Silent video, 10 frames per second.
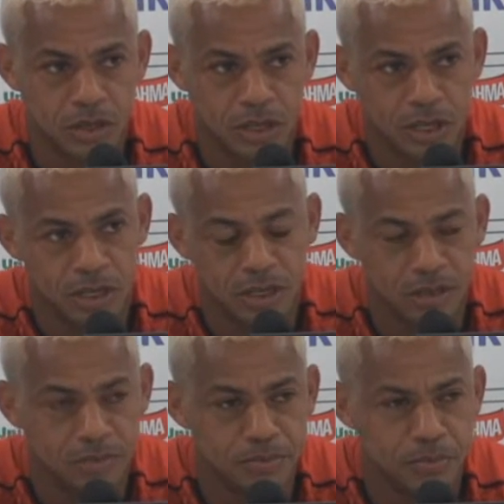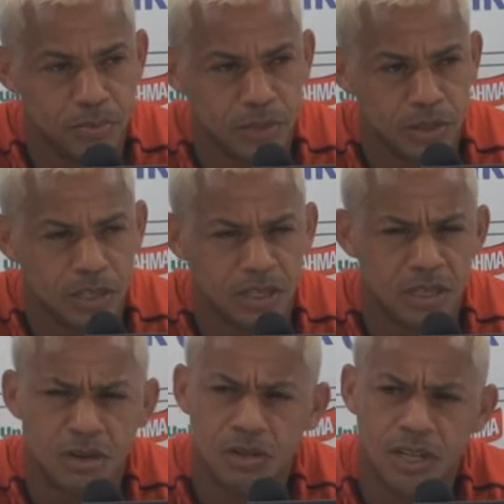Era
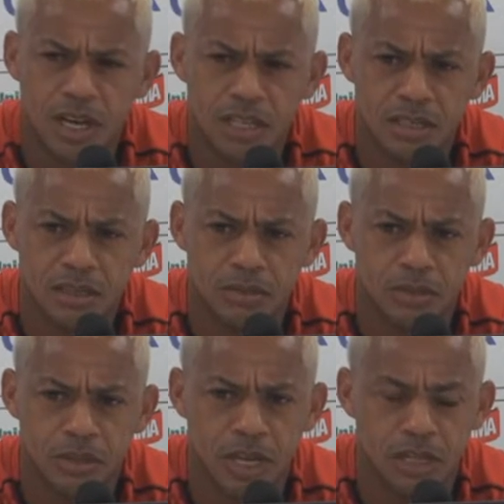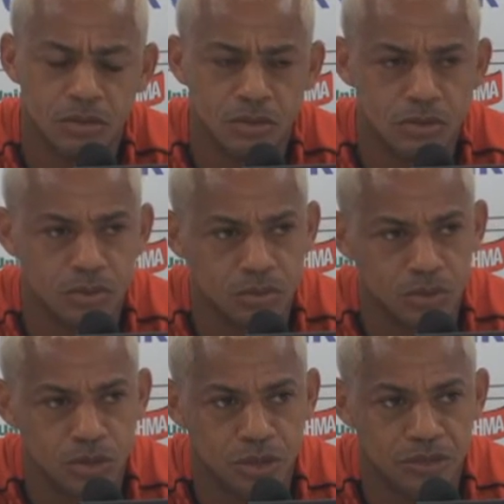terceira rodada do campeonato,
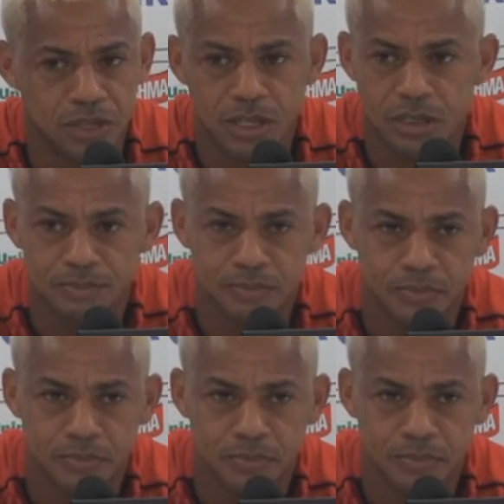o Joinville